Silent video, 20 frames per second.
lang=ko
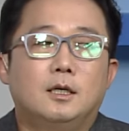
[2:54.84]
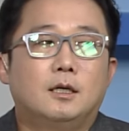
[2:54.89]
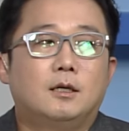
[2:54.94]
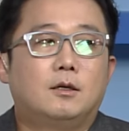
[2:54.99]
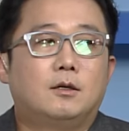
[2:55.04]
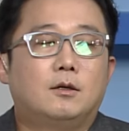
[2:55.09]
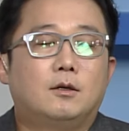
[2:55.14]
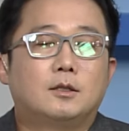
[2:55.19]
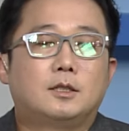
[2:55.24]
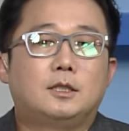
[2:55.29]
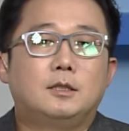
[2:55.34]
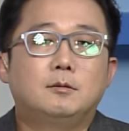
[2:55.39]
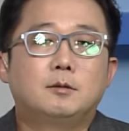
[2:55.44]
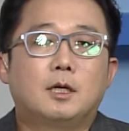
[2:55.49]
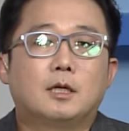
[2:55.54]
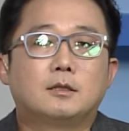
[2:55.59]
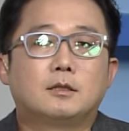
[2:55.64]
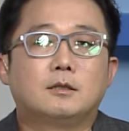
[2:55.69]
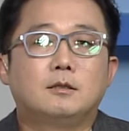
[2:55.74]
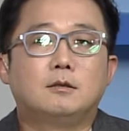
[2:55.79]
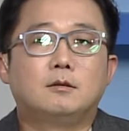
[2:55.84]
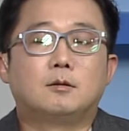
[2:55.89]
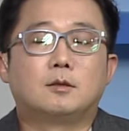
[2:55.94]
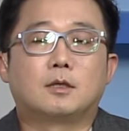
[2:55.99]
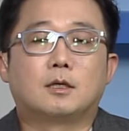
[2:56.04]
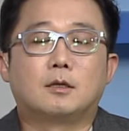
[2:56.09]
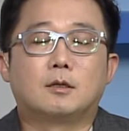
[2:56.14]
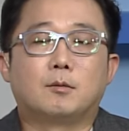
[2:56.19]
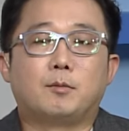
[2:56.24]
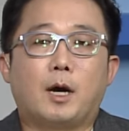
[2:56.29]
어, 지금까지는
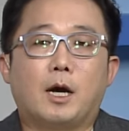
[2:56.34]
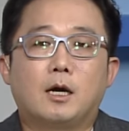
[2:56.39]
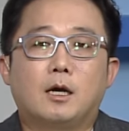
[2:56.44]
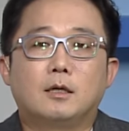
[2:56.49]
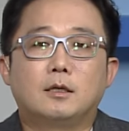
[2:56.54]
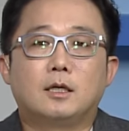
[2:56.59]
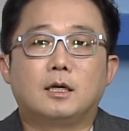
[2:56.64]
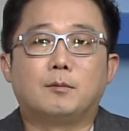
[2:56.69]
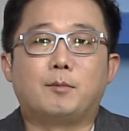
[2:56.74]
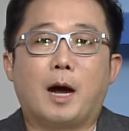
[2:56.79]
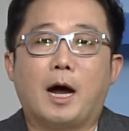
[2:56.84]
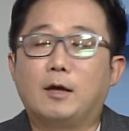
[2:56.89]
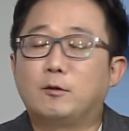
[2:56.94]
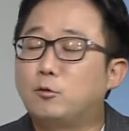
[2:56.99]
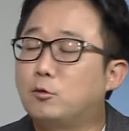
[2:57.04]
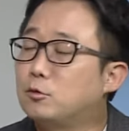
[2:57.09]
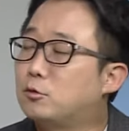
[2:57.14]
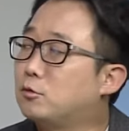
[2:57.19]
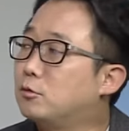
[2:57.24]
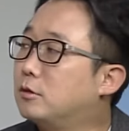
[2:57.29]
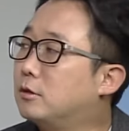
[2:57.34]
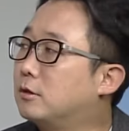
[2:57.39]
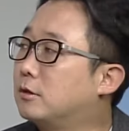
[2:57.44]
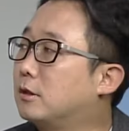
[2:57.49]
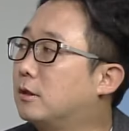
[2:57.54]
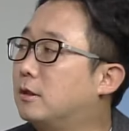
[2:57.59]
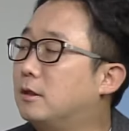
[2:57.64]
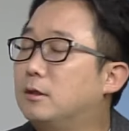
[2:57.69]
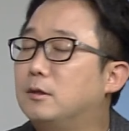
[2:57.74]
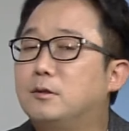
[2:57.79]
그러니까 반감기가 반으로 주는
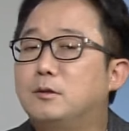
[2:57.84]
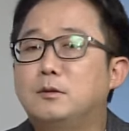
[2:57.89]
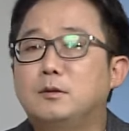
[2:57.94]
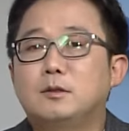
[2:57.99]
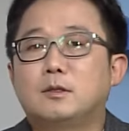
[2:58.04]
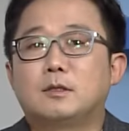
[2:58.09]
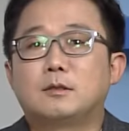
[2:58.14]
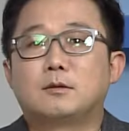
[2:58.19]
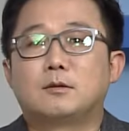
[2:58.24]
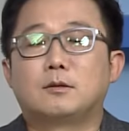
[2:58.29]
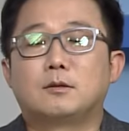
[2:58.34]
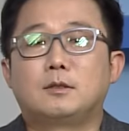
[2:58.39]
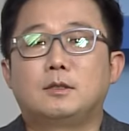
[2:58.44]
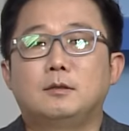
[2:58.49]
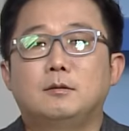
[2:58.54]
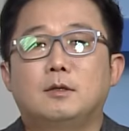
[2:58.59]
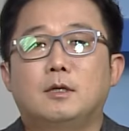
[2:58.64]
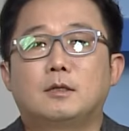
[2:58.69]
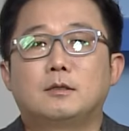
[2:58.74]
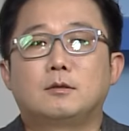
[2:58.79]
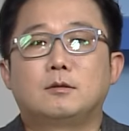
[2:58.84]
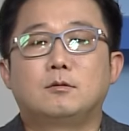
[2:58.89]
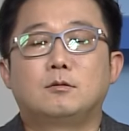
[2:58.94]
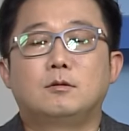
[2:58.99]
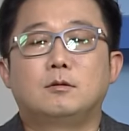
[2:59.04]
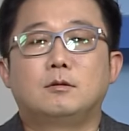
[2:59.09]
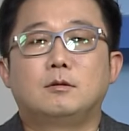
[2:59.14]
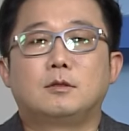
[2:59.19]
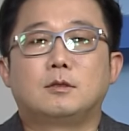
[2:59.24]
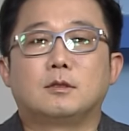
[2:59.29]
거잖아요. 네. 그래서
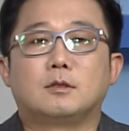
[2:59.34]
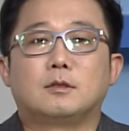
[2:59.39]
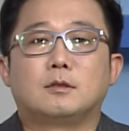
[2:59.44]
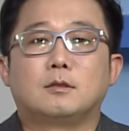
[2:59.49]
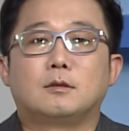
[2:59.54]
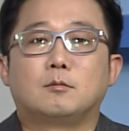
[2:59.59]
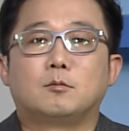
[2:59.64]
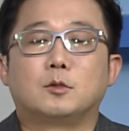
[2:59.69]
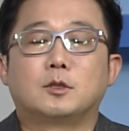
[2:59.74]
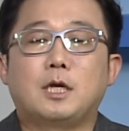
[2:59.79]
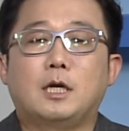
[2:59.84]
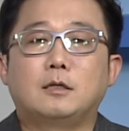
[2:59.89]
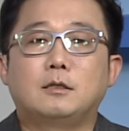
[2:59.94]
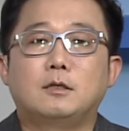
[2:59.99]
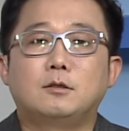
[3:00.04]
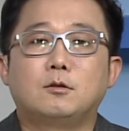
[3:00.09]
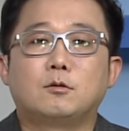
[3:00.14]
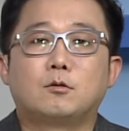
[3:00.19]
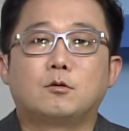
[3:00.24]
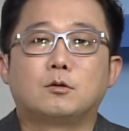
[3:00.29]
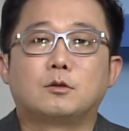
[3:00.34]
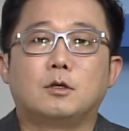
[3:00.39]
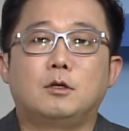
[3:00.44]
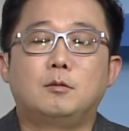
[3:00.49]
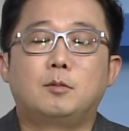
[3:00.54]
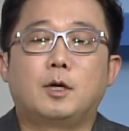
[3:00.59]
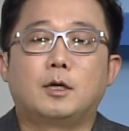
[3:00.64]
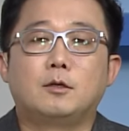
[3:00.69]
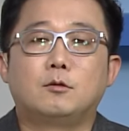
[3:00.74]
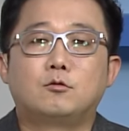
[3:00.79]
지금까지는 이제 뭐 상대적으로
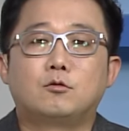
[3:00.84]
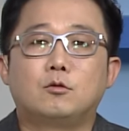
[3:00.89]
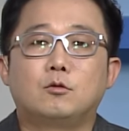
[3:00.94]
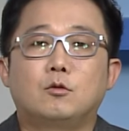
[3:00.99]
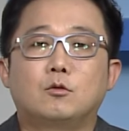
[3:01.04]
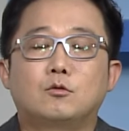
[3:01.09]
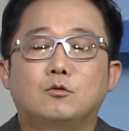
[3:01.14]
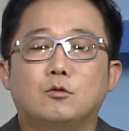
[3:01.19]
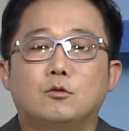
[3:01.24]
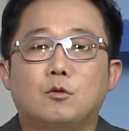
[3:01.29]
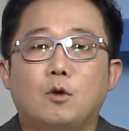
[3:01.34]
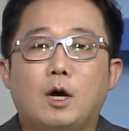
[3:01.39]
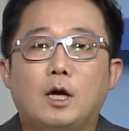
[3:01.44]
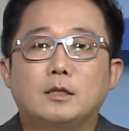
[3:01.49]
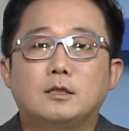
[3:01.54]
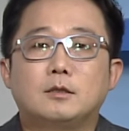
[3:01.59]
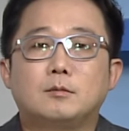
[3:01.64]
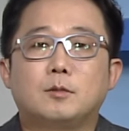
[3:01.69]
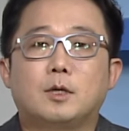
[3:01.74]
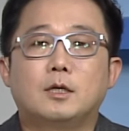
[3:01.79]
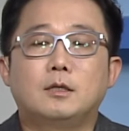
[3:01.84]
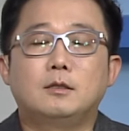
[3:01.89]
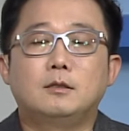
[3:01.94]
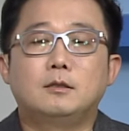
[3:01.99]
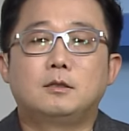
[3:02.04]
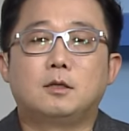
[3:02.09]
절반이 줄고 줄고 하지만